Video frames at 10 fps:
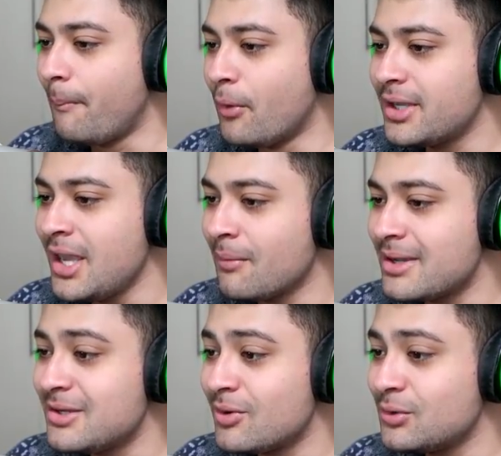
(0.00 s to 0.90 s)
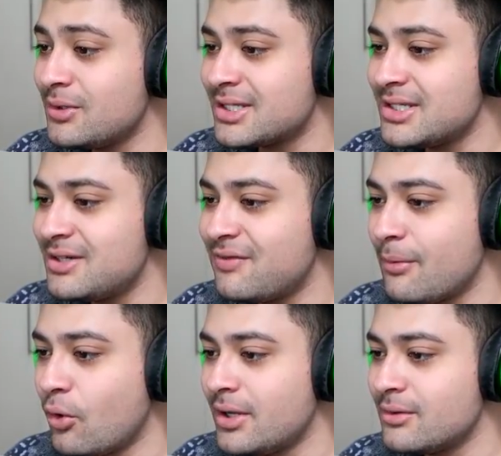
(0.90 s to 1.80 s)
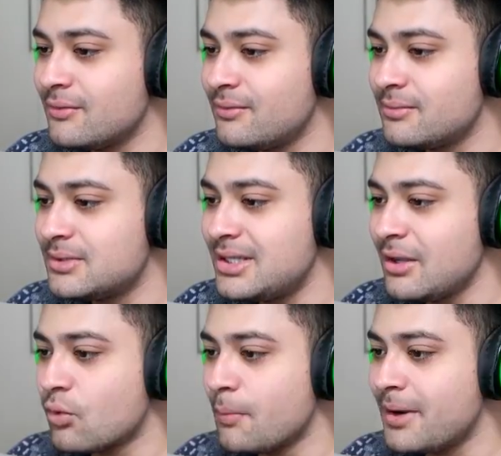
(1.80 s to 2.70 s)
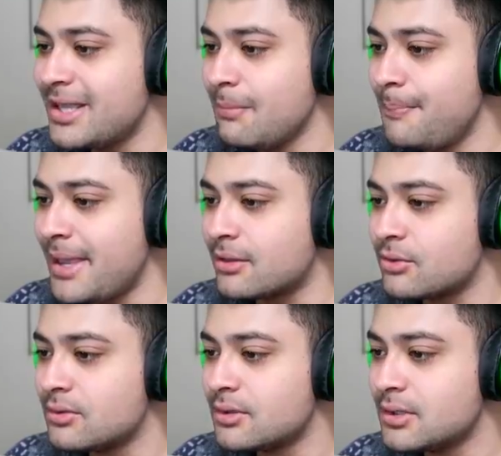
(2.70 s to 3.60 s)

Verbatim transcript: um pouquinho, mas enquanto isso a gente vai olhando se tem Creeper aqui perto.